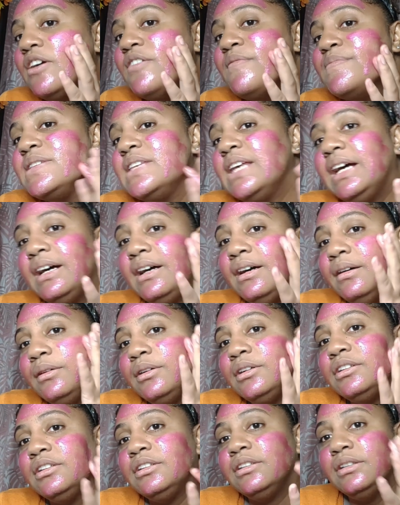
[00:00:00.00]
comme ça.
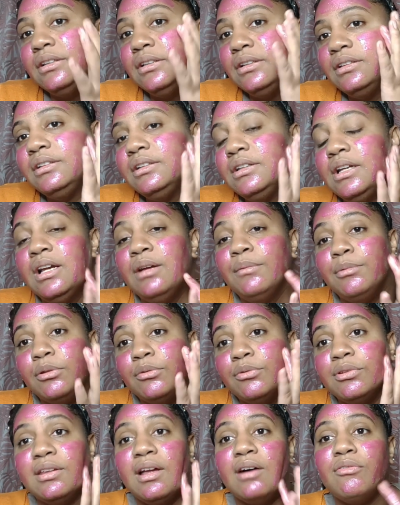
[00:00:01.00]

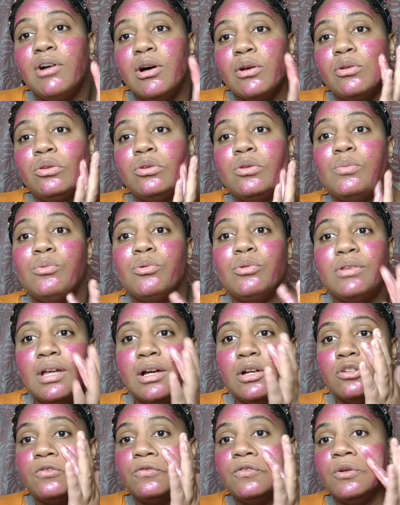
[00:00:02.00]
Parce faut savoir que ce
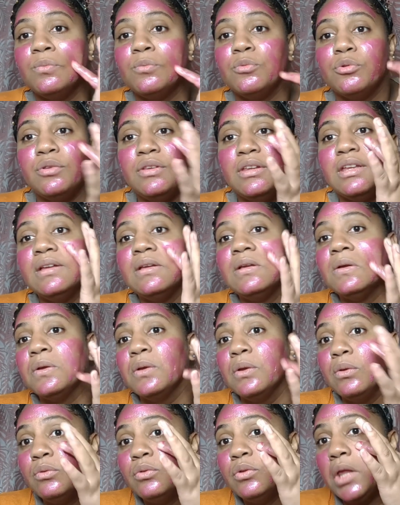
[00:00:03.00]
montage, je vais le monter
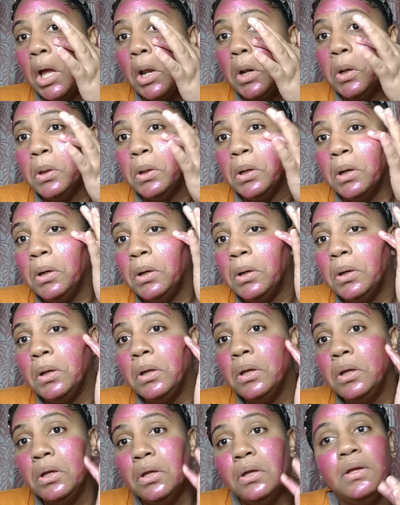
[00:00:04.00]
euh, tout à l'heure.
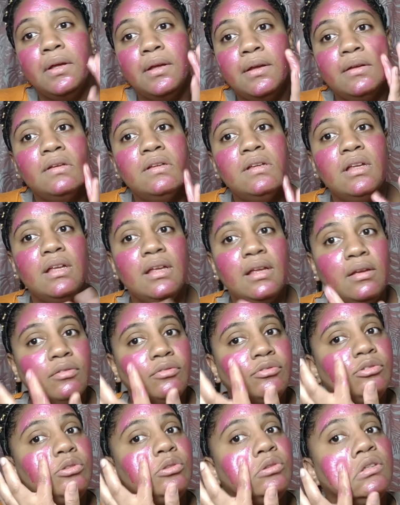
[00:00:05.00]
Et
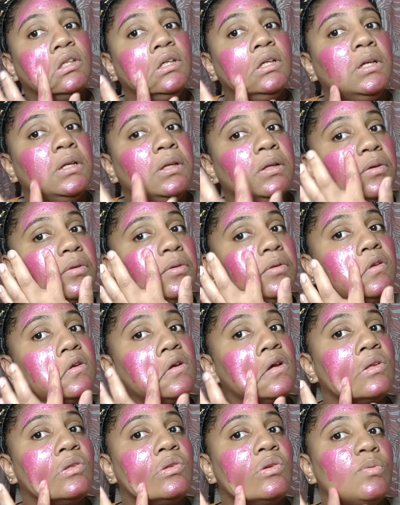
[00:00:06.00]
vous l'aurez
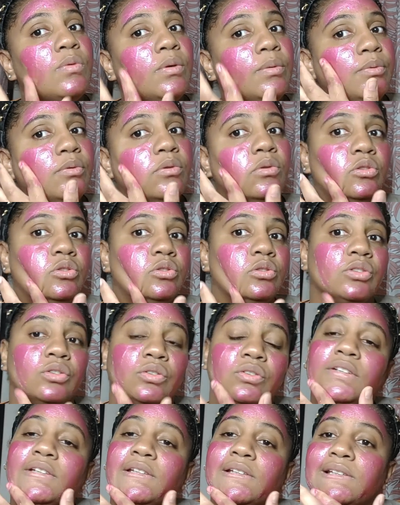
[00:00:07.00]
directement pour
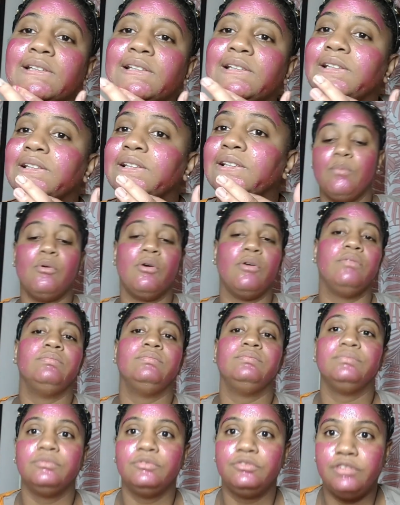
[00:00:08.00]
aujourd'hui. Hein. Bon,
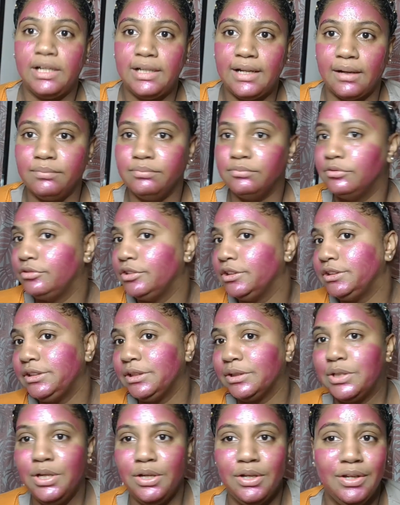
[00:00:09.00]
voilà. On va
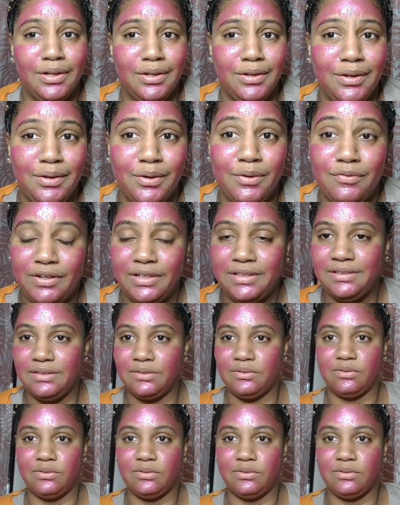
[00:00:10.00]
dire que,